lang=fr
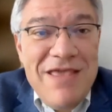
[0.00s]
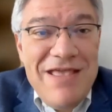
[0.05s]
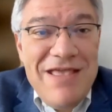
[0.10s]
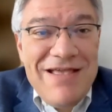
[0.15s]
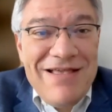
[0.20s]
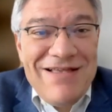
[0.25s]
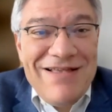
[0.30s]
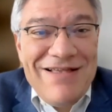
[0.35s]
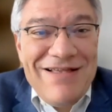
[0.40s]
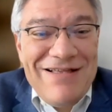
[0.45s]

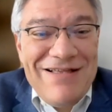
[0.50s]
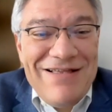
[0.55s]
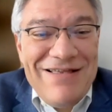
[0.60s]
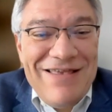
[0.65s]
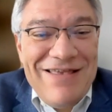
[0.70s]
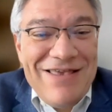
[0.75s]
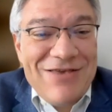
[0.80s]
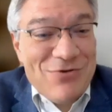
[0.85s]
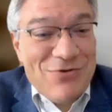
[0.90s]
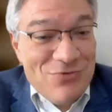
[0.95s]
euh,
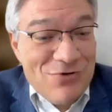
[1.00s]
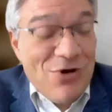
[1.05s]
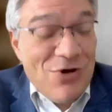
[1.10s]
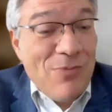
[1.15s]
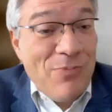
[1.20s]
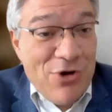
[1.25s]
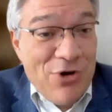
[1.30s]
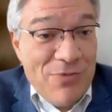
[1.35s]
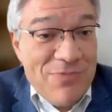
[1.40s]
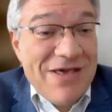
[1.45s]
et que donc
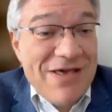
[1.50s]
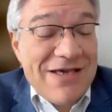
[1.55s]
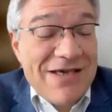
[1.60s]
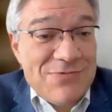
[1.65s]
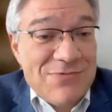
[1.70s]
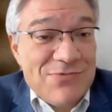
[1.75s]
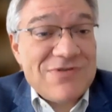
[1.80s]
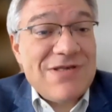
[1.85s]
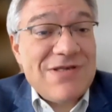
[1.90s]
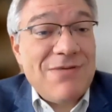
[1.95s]
leur première
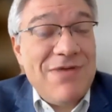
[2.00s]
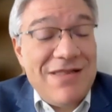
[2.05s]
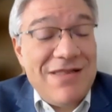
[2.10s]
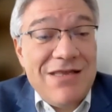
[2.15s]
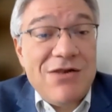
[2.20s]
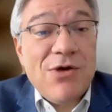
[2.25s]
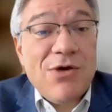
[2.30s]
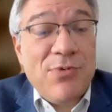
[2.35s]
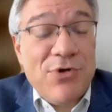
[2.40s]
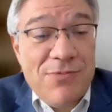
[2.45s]

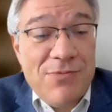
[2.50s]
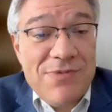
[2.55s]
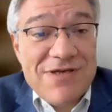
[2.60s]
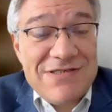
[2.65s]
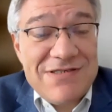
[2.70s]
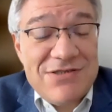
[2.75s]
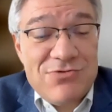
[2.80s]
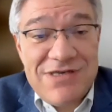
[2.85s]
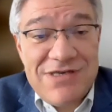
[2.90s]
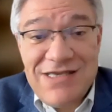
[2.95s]
responsabilité, leur première
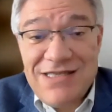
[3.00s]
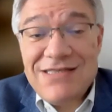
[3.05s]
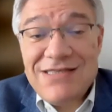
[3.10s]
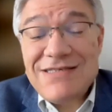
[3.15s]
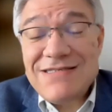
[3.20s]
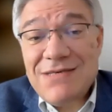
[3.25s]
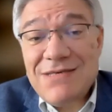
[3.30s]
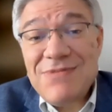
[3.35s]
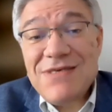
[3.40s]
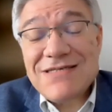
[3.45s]

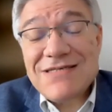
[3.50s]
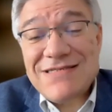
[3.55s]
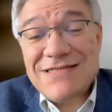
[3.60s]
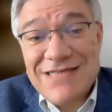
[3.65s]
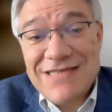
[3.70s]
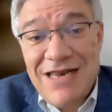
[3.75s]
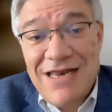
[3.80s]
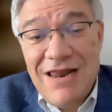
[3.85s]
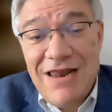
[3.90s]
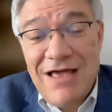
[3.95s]
citoyenneté, c'est bien
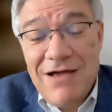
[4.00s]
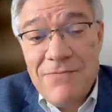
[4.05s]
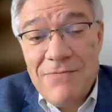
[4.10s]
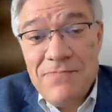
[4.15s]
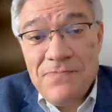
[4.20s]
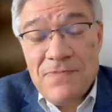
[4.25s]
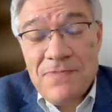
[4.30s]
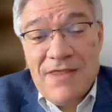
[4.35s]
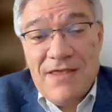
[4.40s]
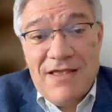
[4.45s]
celle-là.
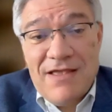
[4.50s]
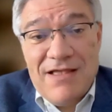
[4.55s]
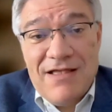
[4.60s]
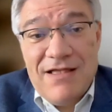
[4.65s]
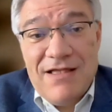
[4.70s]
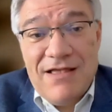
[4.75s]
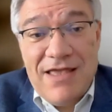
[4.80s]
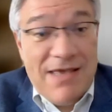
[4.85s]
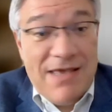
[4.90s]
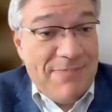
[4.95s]

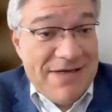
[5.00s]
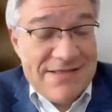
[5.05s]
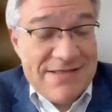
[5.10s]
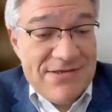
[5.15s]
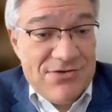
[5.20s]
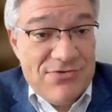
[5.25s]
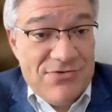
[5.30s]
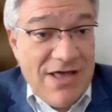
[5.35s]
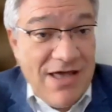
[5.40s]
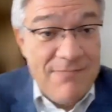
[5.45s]
Euh, et à
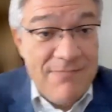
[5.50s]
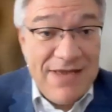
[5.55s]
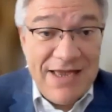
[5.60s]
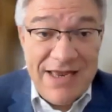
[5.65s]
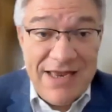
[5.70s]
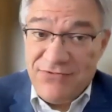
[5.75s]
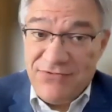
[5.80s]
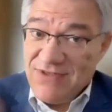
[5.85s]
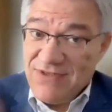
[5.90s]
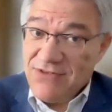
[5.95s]
partir de là, bah,
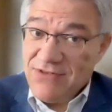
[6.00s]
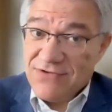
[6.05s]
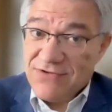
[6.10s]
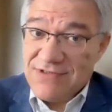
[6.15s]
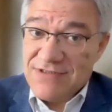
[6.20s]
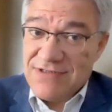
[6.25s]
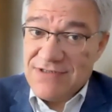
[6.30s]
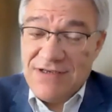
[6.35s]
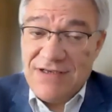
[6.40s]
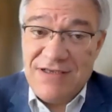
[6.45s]
elle
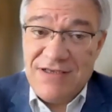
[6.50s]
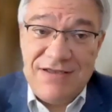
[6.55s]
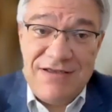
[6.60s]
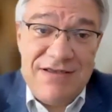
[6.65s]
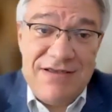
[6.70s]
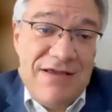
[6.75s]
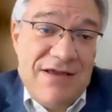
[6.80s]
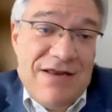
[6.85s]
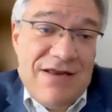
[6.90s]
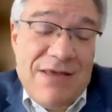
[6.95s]
finance euh,
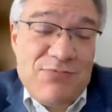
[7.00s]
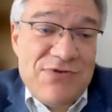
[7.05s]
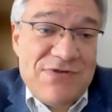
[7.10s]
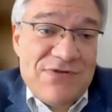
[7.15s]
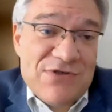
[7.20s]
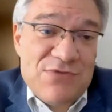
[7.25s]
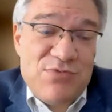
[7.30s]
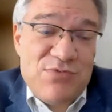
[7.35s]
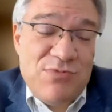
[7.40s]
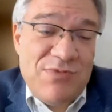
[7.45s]
la
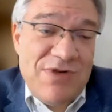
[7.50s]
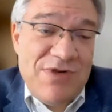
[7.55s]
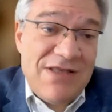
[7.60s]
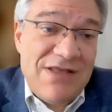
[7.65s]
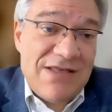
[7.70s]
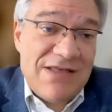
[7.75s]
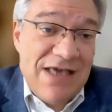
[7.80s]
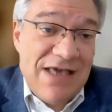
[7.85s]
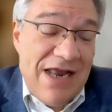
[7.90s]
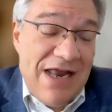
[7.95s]
puissance publique
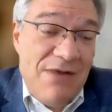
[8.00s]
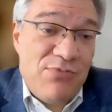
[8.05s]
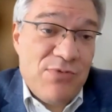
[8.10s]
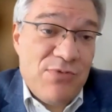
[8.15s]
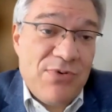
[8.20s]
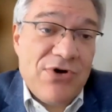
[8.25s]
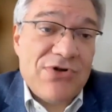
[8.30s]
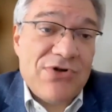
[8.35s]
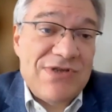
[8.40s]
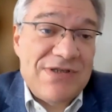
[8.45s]
qui, elle, peut
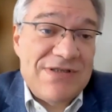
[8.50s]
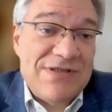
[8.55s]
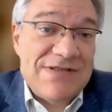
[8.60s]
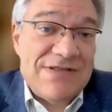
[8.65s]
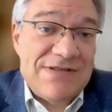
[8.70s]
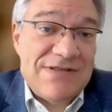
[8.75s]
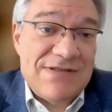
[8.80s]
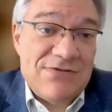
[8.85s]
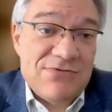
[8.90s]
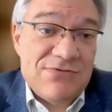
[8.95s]
prendre des
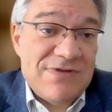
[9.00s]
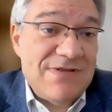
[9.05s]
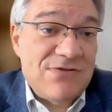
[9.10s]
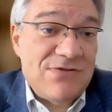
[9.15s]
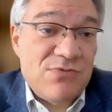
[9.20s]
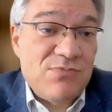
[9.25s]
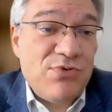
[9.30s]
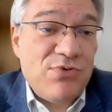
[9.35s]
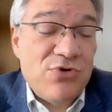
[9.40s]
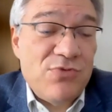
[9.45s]
décisions qui
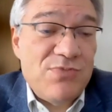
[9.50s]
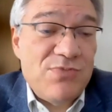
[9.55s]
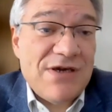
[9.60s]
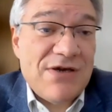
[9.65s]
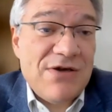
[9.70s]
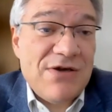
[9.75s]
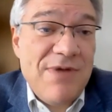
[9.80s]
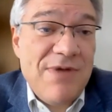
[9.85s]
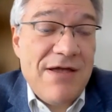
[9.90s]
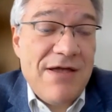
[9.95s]
sont pour le bien
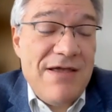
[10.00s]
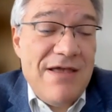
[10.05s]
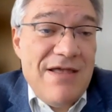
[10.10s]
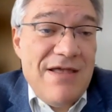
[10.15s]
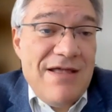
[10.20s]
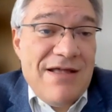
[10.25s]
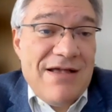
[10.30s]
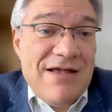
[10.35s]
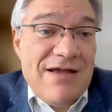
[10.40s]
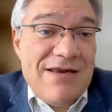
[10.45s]
commun.
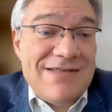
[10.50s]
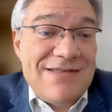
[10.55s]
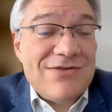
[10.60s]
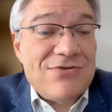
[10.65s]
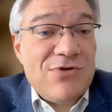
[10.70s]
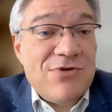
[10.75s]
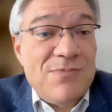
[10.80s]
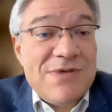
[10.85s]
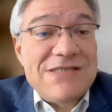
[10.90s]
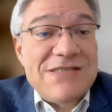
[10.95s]
les
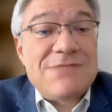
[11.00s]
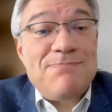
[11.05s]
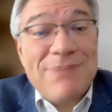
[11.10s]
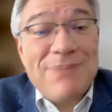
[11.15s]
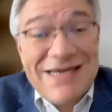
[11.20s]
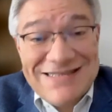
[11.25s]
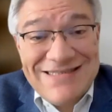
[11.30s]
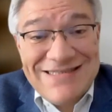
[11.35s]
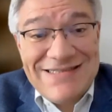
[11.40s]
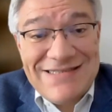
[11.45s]
entreprises
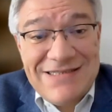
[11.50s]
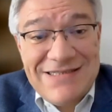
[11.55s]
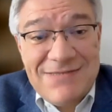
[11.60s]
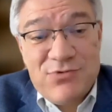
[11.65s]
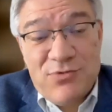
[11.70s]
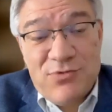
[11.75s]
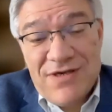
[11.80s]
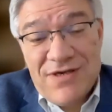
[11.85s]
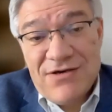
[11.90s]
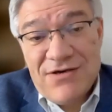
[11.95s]
participent
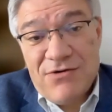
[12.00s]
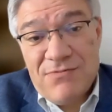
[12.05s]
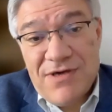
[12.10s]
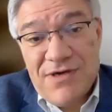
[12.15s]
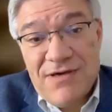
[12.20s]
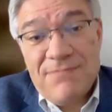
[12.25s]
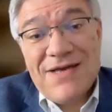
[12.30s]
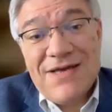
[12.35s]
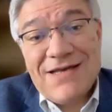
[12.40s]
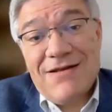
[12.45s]
au bien
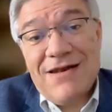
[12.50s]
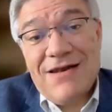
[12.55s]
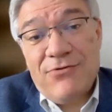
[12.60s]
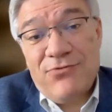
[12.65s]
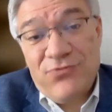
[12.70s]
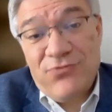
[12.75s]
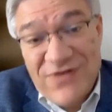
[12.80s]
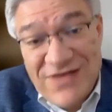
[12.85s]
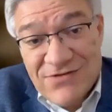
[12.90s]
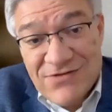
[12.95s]
commun par le
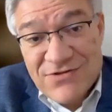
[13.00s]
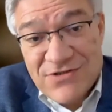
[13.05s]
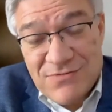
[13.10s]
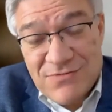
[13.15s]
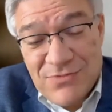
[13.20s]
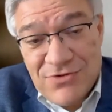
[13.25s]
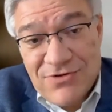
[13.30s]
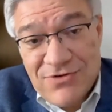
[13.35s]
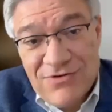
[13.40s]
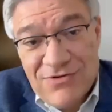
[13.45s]

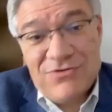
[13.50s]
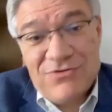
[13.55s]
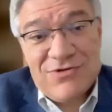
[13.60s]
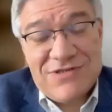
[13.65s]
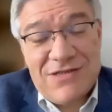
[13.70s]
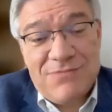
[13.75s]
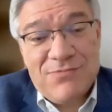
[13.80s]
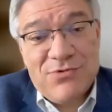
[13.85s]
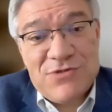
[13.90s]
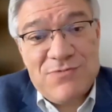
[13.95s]
financement de
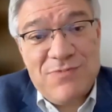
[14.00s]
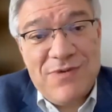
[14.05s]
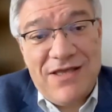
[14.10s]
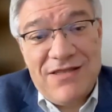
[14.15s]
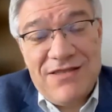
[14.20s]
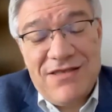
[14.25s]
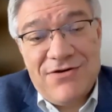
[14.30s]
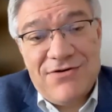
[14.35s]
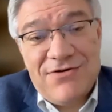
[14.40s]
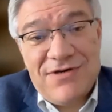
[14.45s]
cette
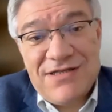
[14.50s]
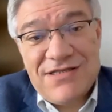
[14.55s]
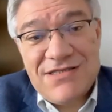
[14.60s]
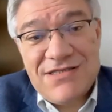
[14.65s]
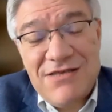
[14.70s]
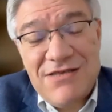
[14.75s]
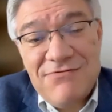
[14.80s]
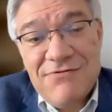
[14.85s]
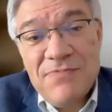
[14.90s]
prospérité collective.